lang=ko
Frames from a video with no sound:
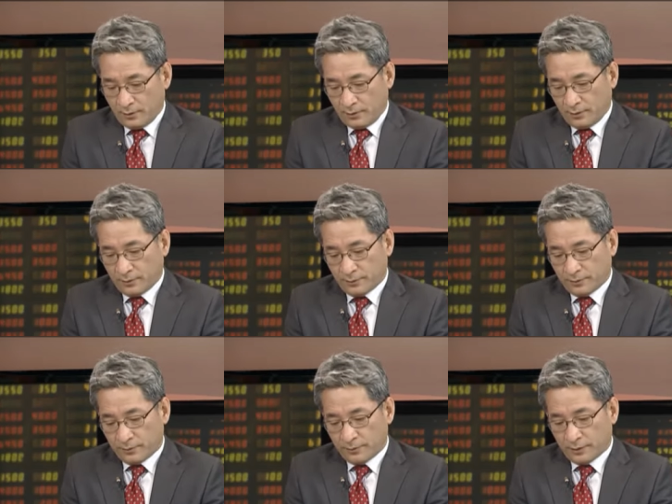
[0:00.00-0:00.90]
에,
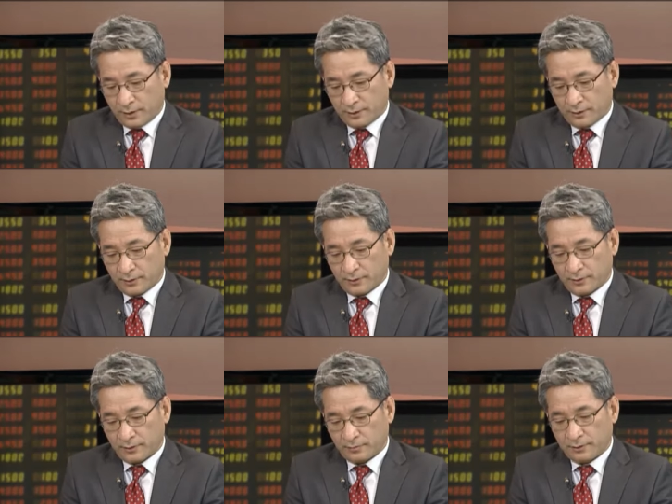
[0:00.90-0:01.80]
지금 현재 아시아
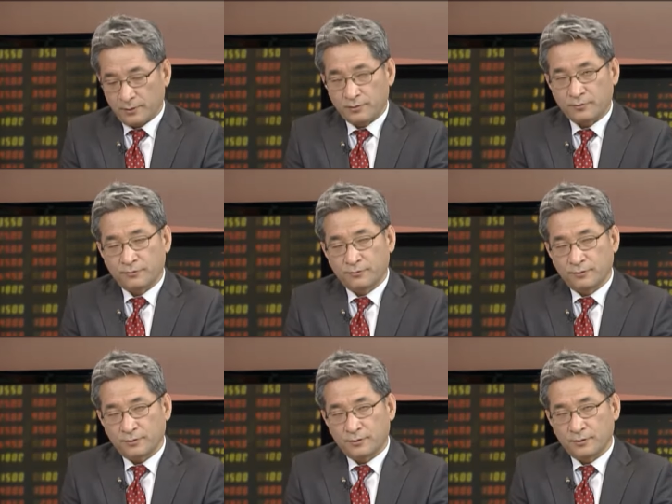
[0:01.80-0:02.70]
증시 물론
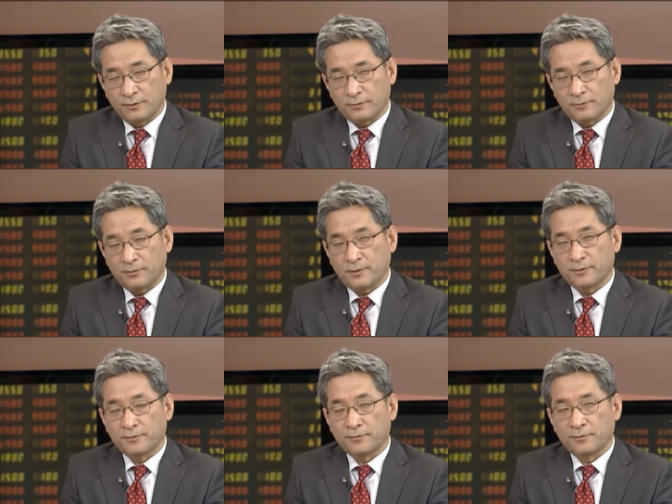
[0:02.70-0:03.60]
중국 증시는 또 다른
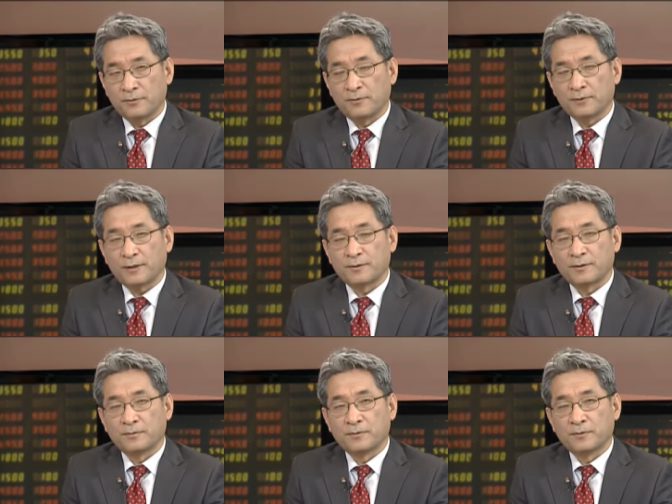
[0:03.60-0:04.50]
이유로
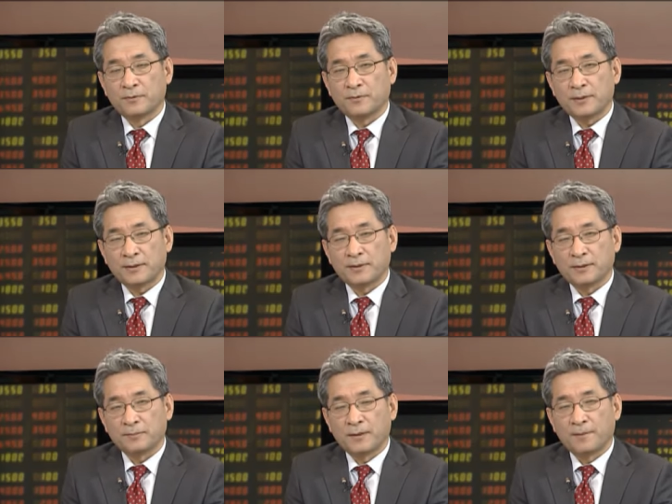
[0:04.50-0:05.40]
약세를 보이고 있긴
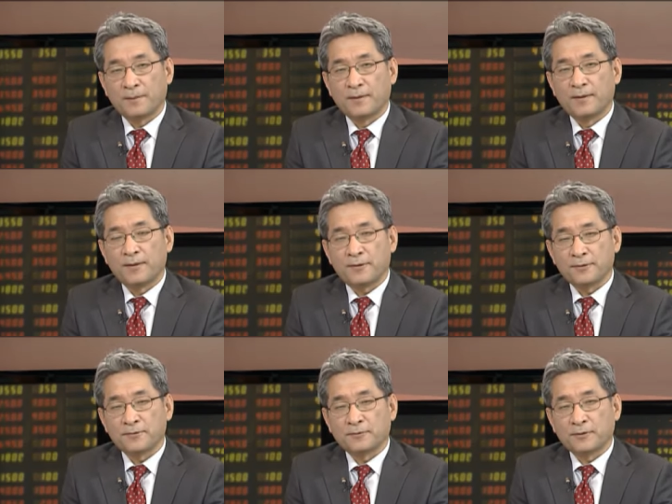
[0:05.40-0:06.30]
하지만
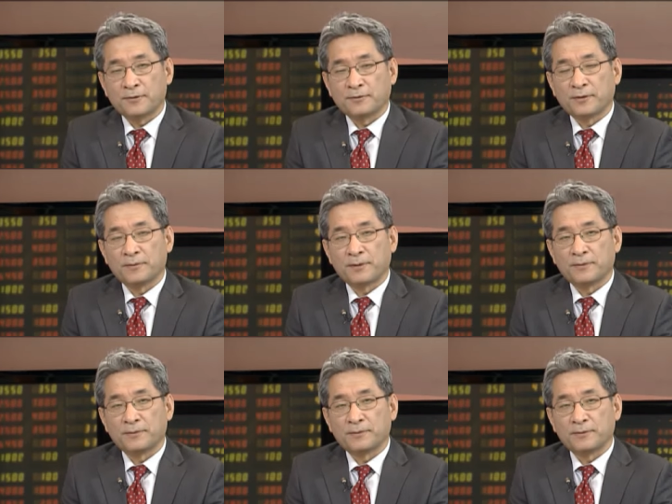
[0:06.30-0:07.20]
어느 정도의 영향을
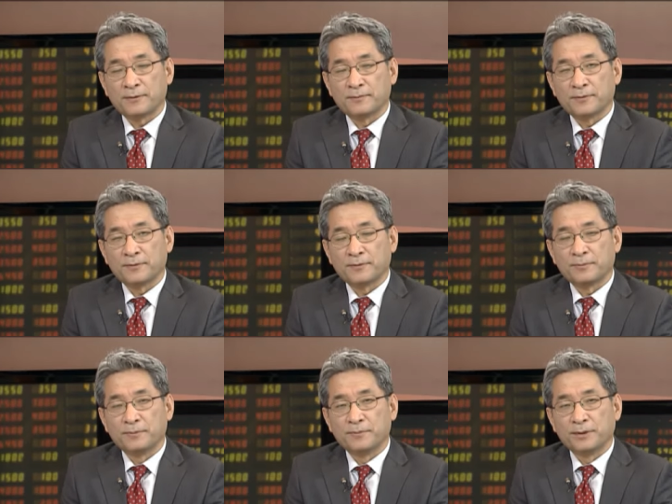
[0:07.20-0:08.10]
받는 측면도
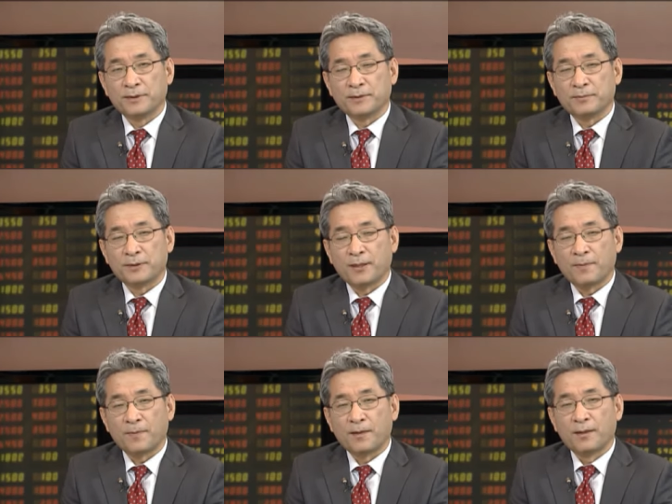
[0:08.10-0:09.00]
분명히 있습니다.
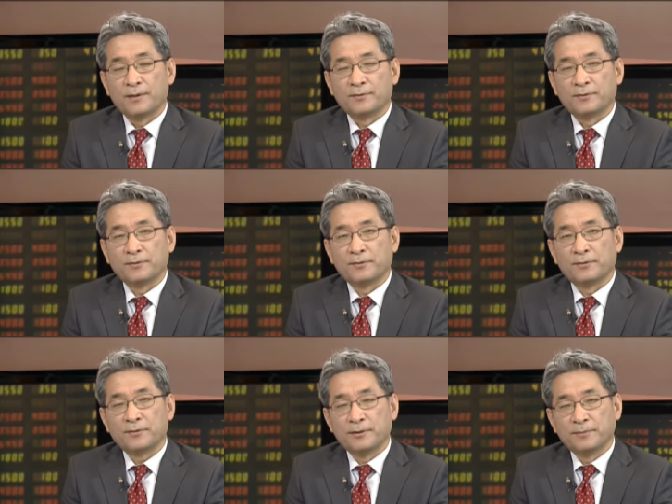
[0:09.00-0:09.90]

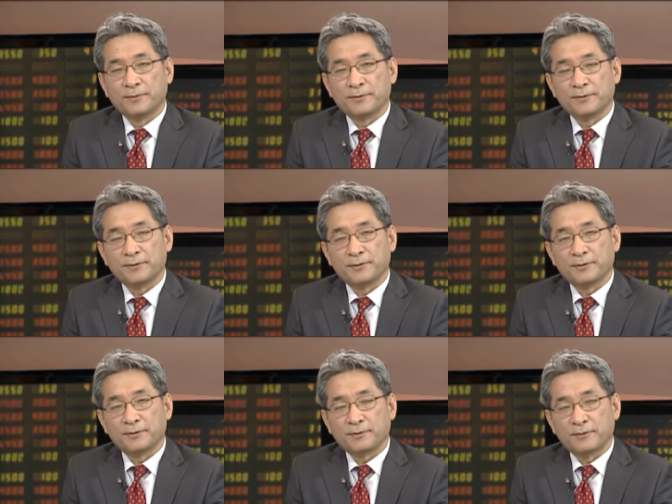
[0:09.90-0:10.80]
또 일본
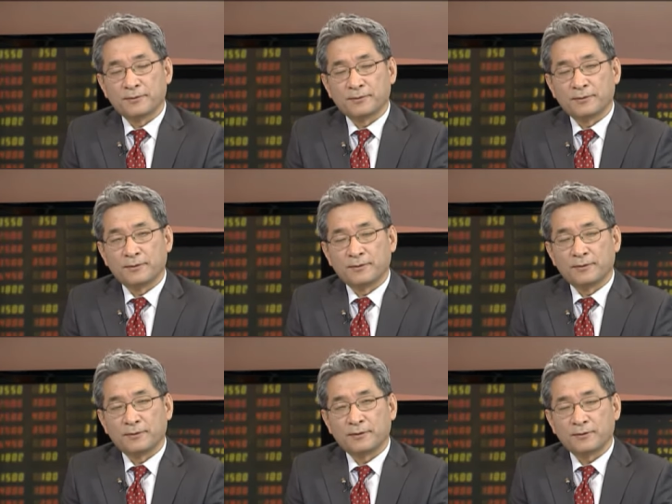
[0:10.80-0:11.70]
증시는 더욱더
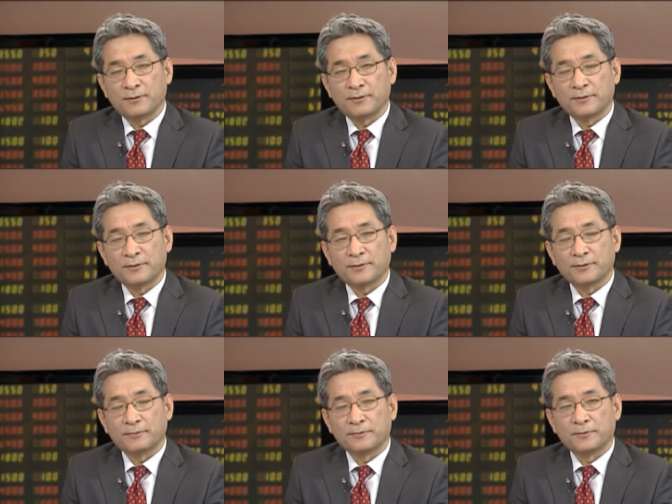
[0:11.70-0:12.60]
그런
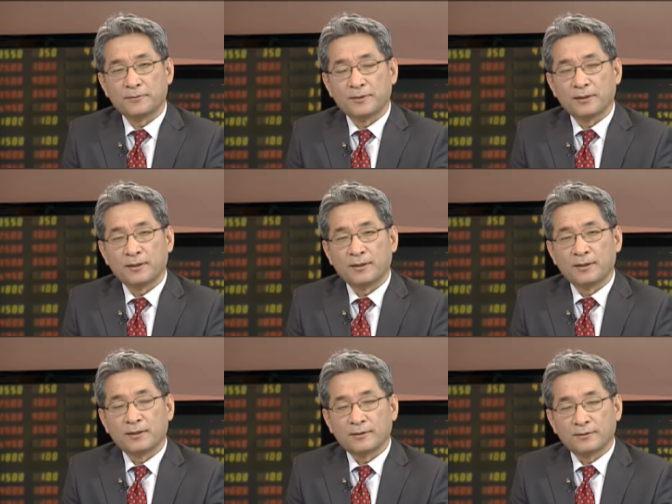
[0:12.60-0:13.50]
지정학적 위험에
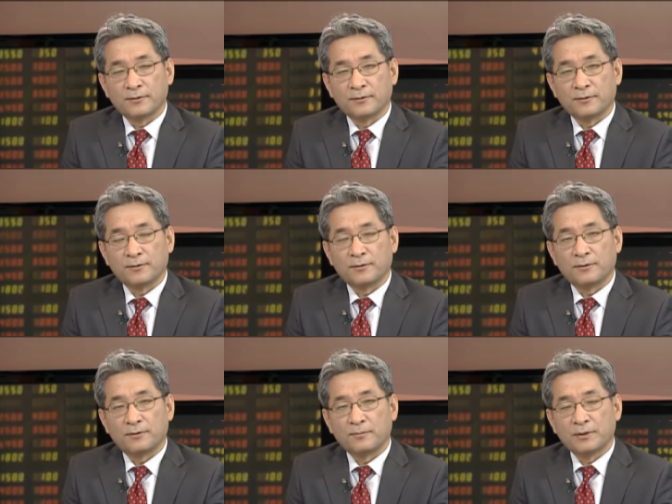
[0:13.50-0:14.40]
그대로
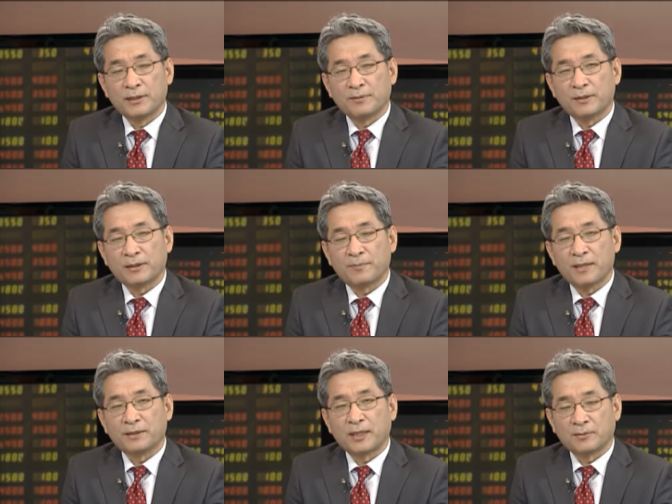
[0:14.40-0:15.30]
어, 민감하게
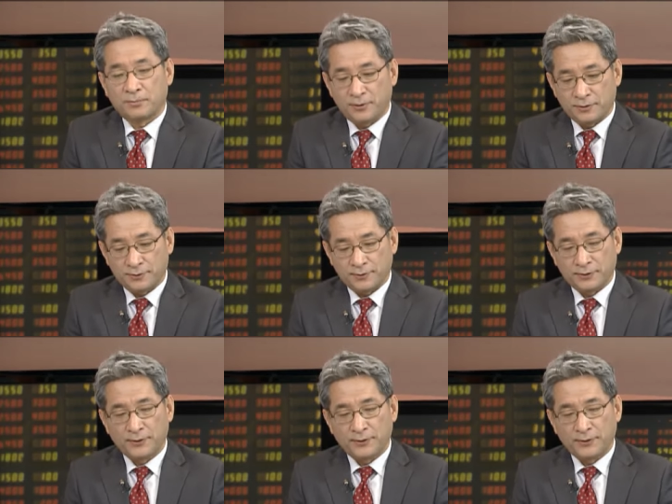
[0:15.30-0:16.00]
반응하는 편이죠.